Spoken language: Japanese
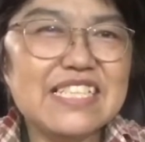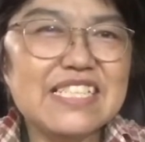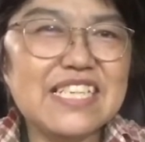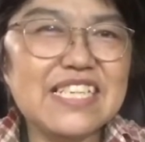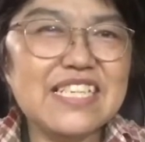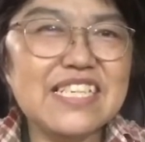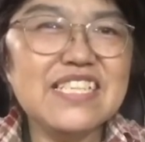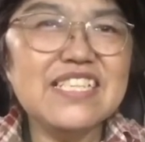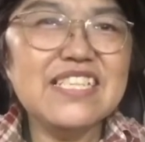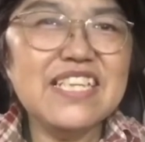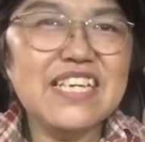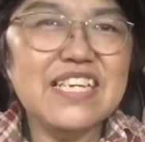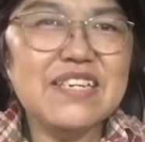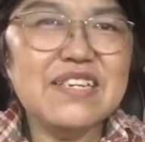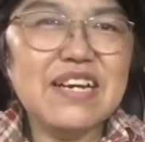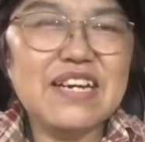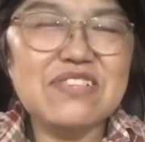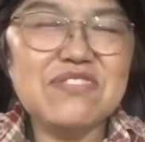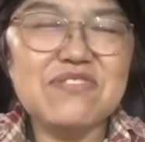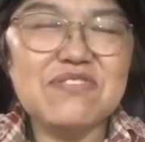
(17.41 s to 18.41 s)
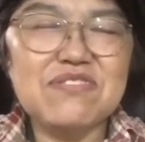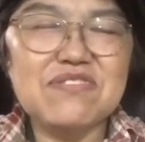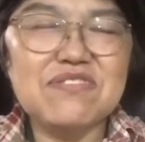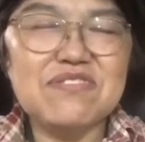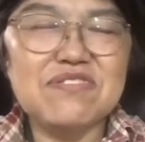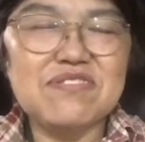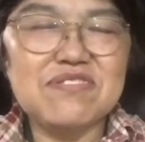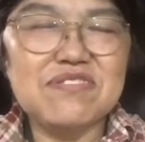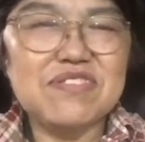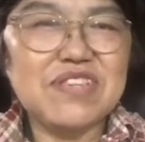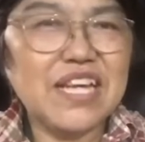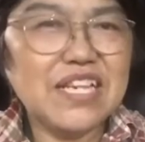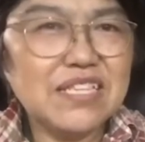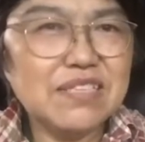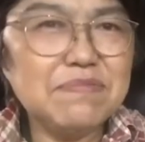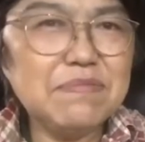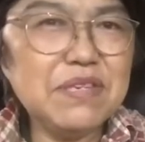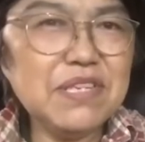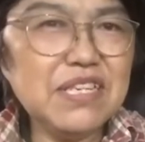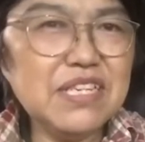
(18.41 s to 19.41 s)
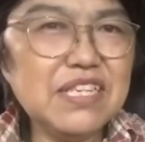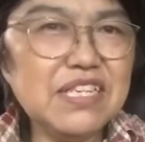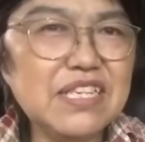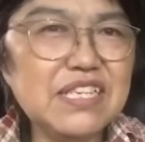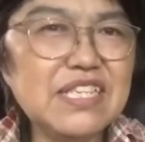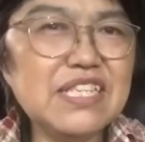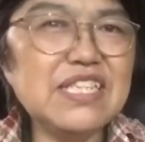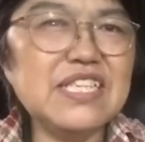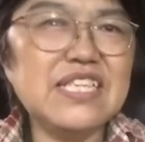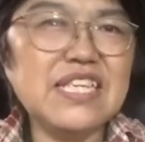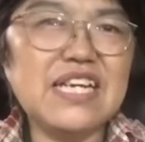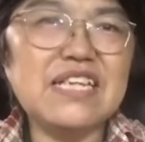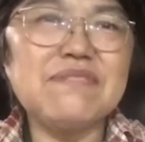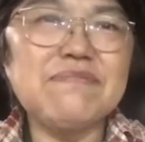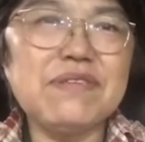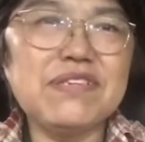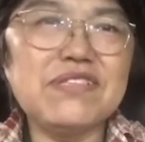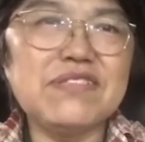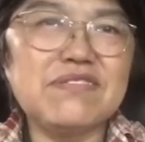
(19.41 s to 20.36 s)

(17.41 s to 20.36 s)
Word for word: 最近ね、あのー、休みになりま